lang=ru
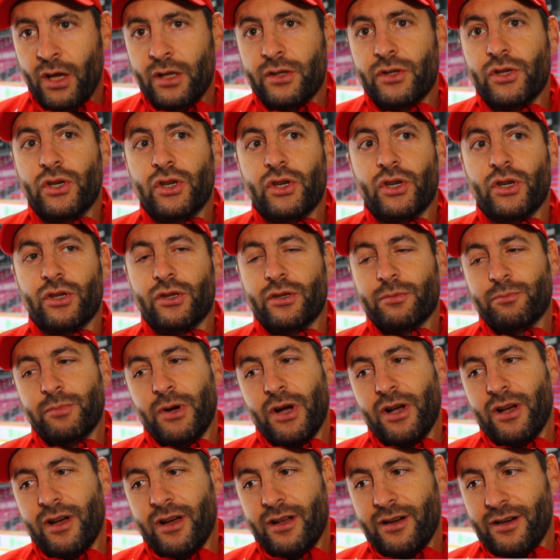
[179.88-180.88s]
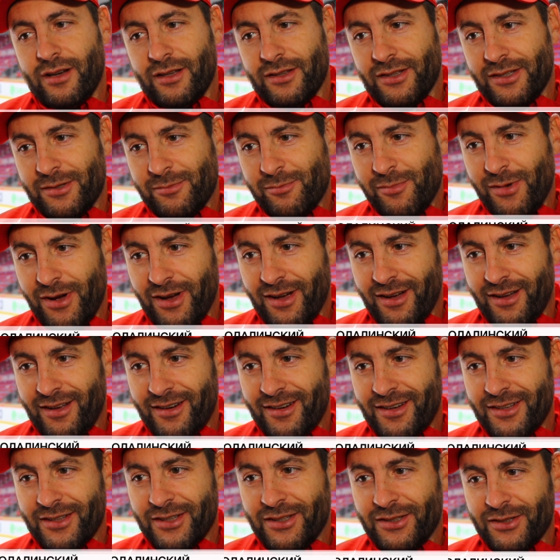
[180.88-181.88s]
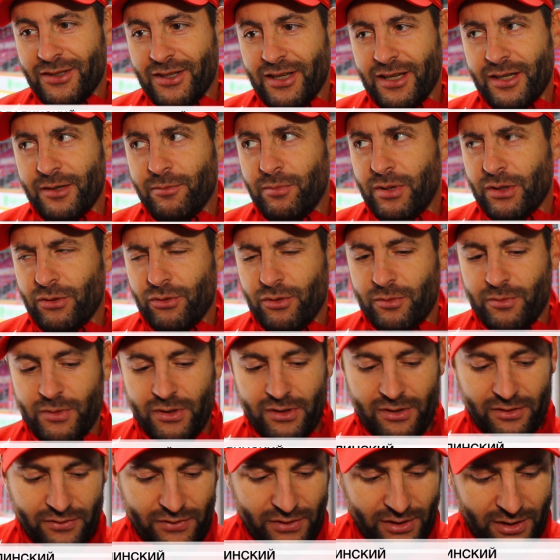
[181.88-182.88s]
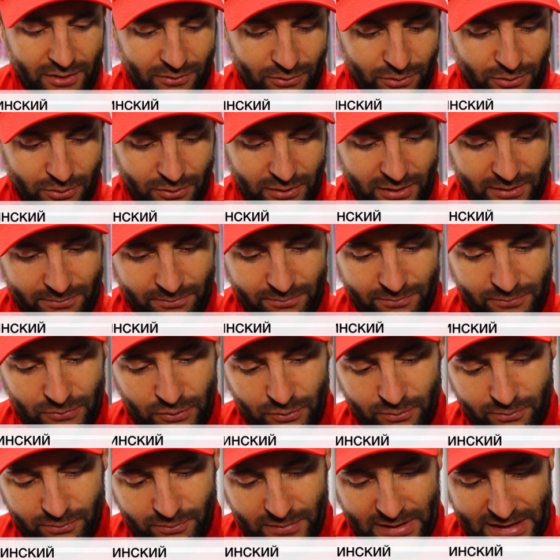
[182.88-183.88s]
Нет, пока рано, пока рано, да, и потом это все равно, там, ну,